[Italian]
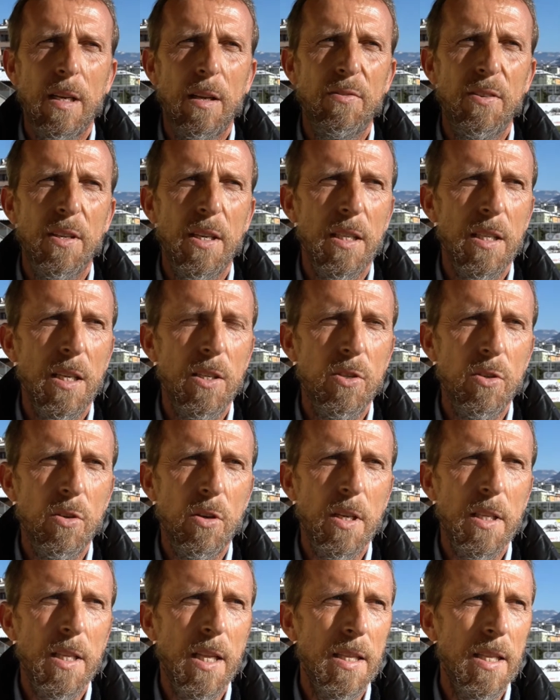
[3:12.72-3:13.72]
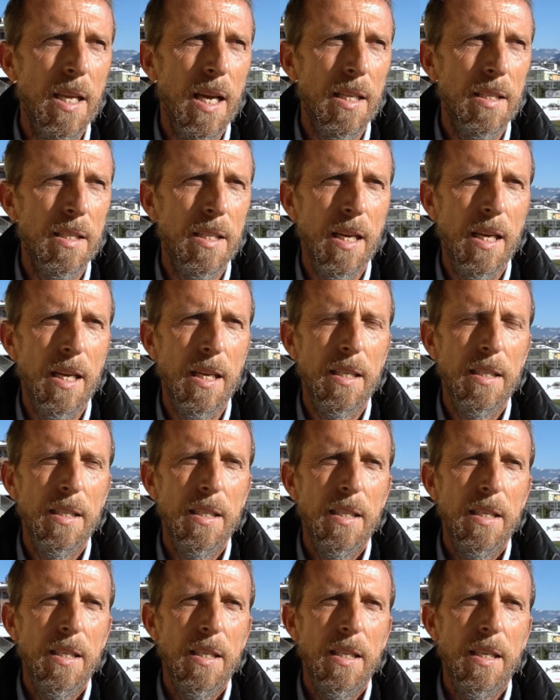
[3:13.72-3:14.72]
la fine del girone d'andata,
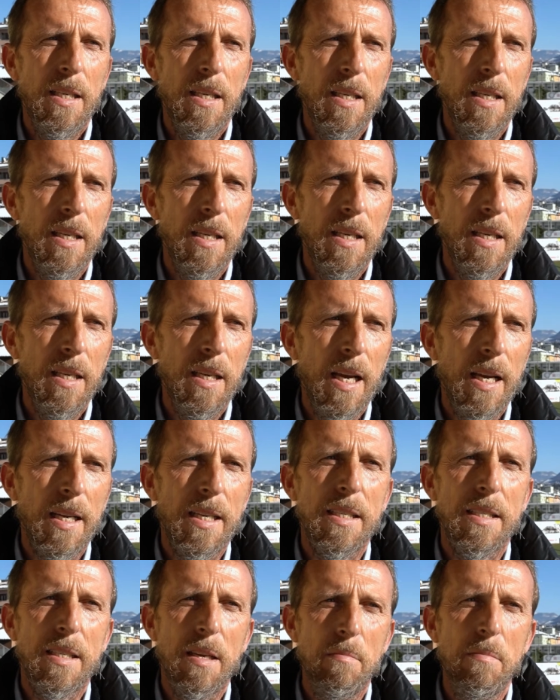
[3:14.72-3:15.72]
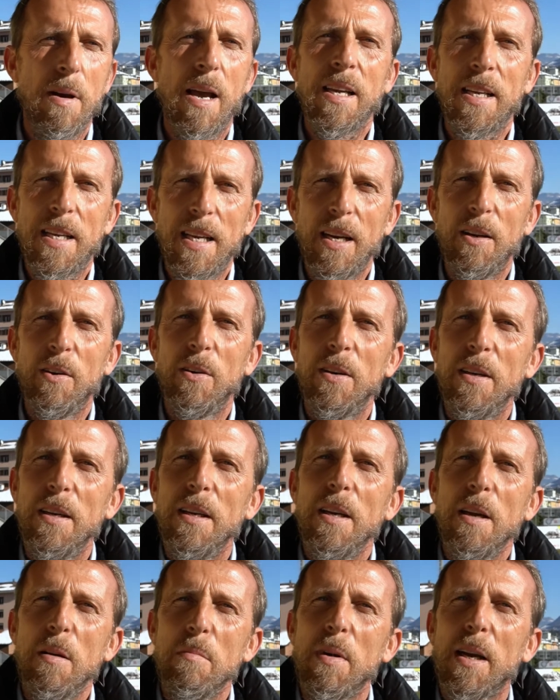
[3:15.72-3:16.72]
eh, anche se mancano,
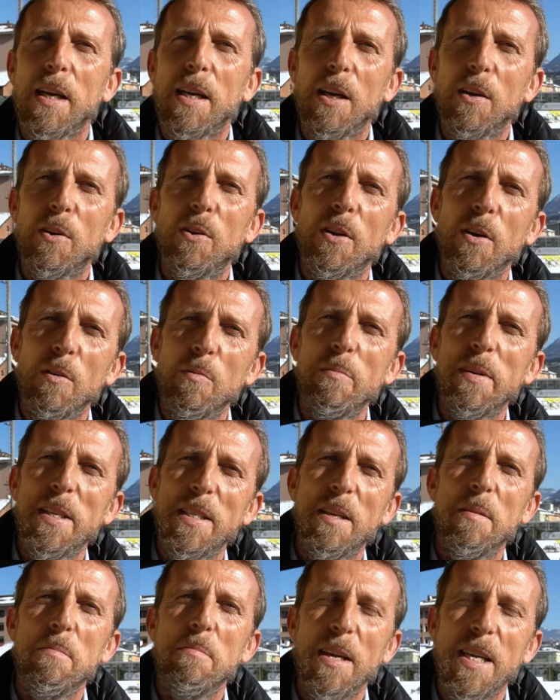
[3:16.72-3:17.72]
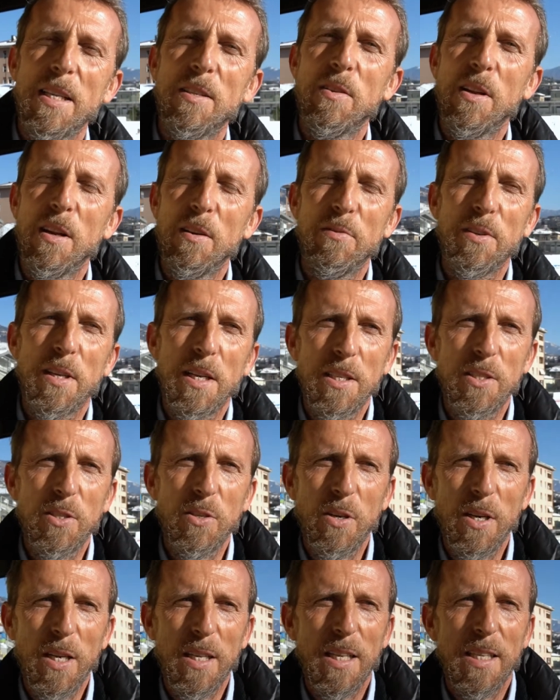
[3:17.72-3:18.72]
manca ancora un mese e mezzo alla fine del
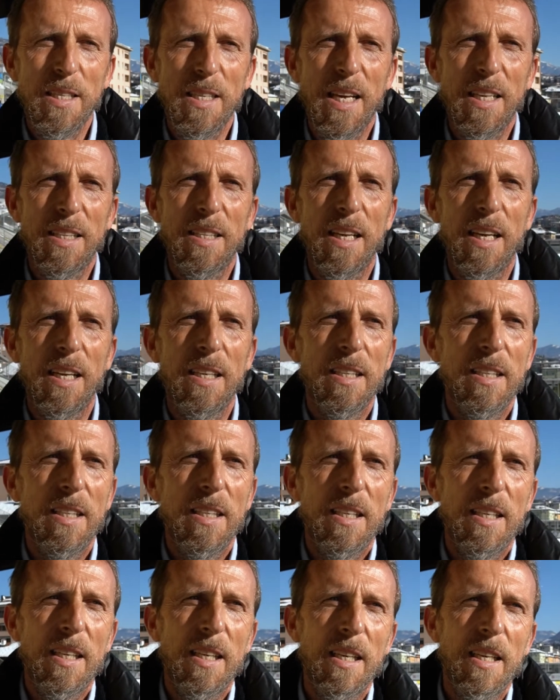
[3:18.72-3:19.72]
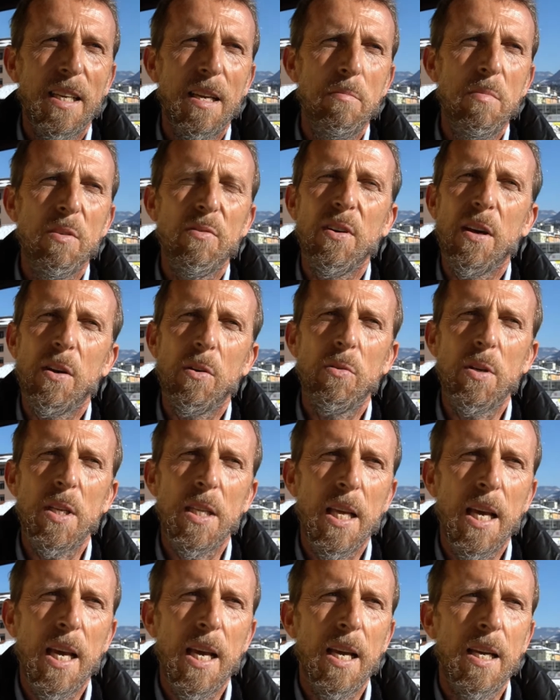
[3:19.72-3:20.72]
girone d'andata, eh, mi farò
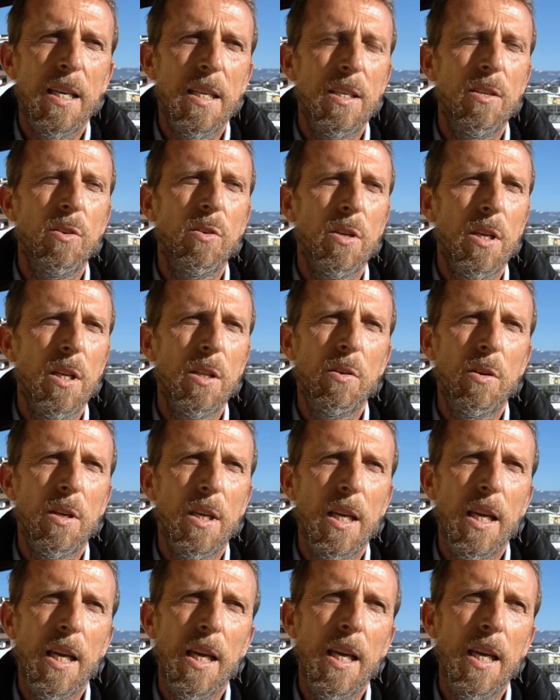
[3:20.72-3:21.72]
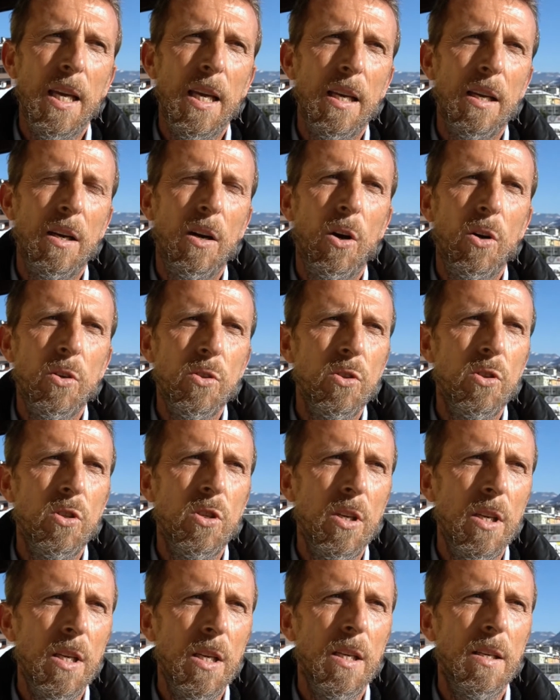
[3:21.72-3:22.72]
un'idea. Io credo che
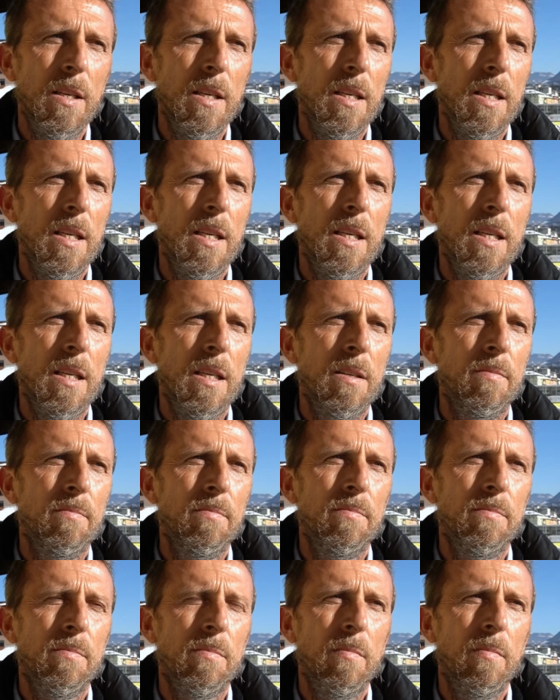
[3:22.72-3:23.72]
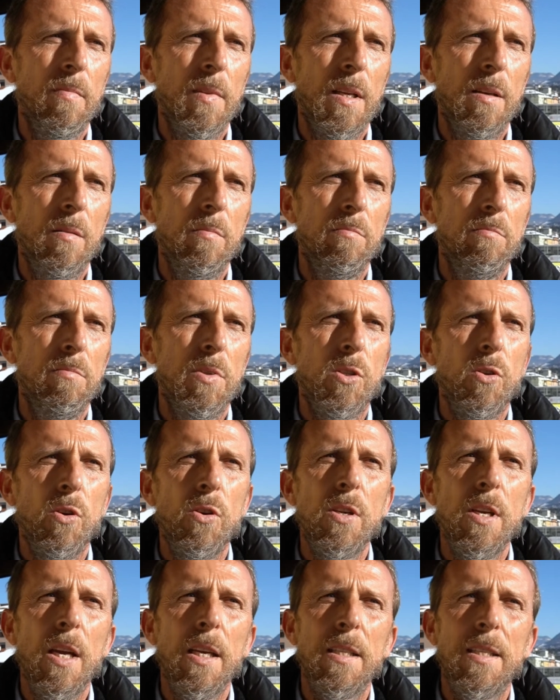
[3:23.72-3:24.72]
oggi eh,
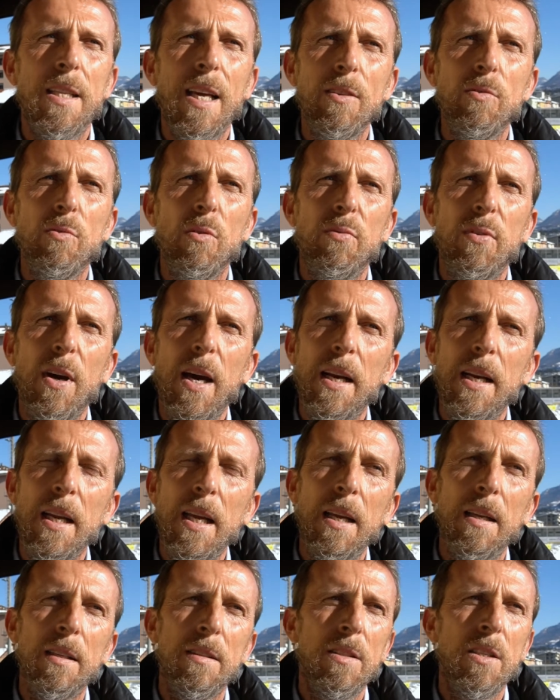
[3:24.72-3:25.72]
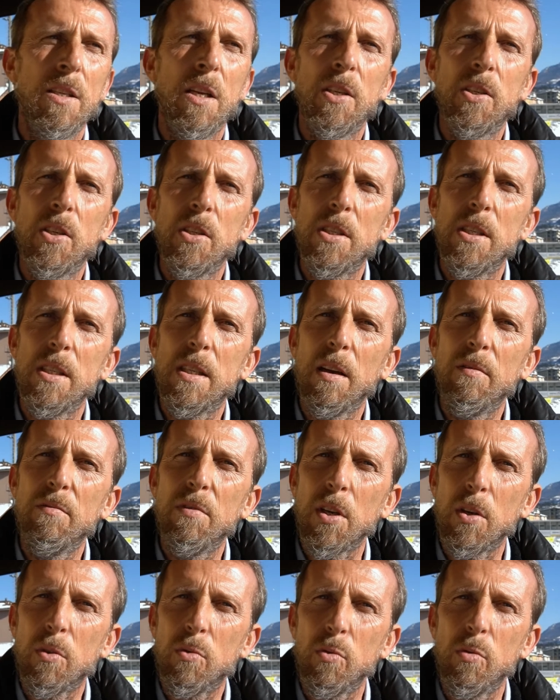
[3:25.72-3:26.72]
bisogna intanto fare di necessità
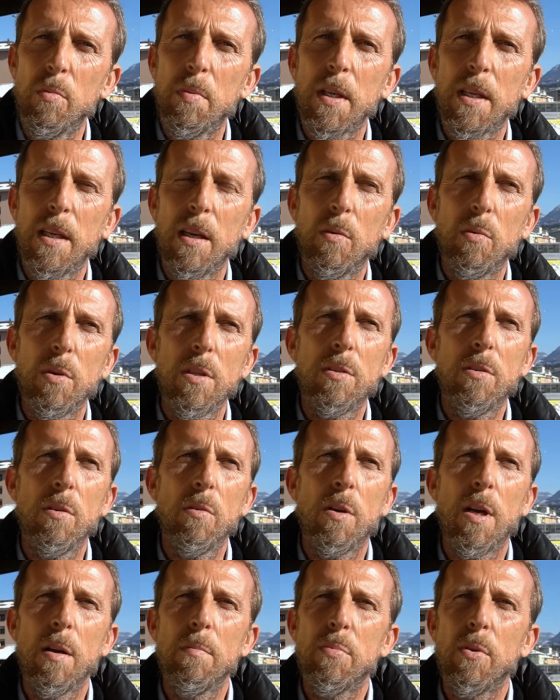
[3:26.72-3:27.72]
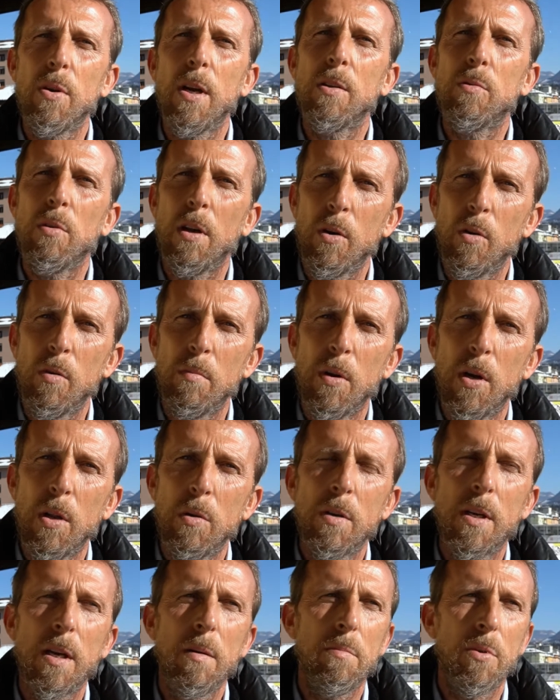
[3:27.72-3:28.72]
virtù, perché questo è un campionato anomalo, è
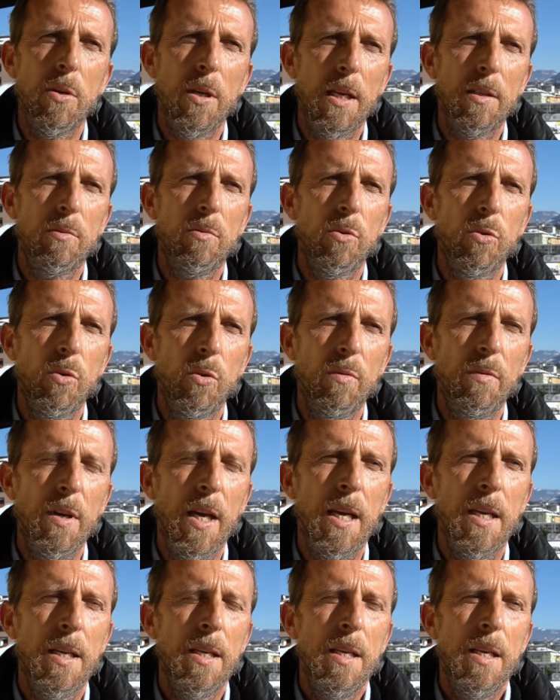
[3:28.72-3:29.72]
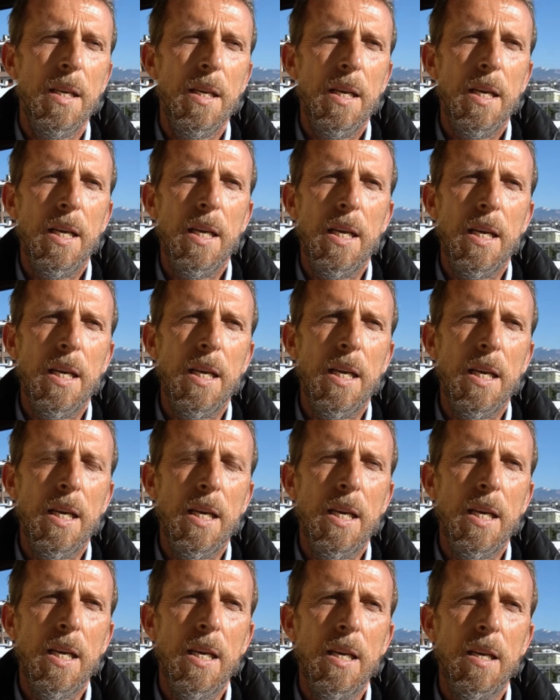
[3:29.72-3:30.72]
un campionato dove
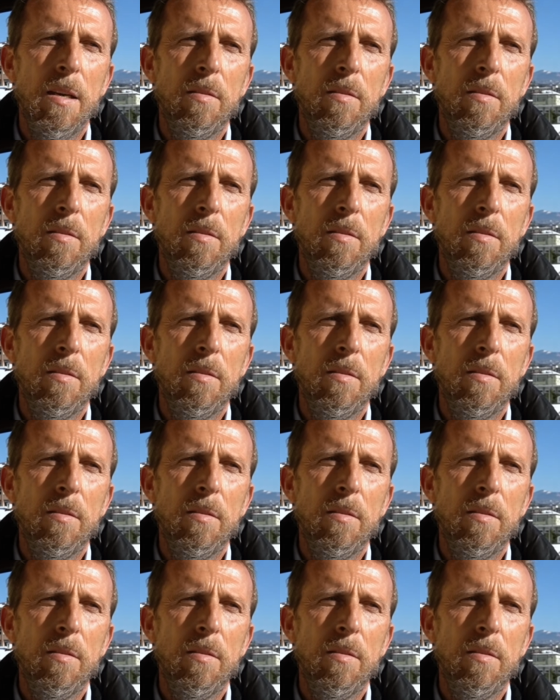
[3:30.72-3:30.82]
eh,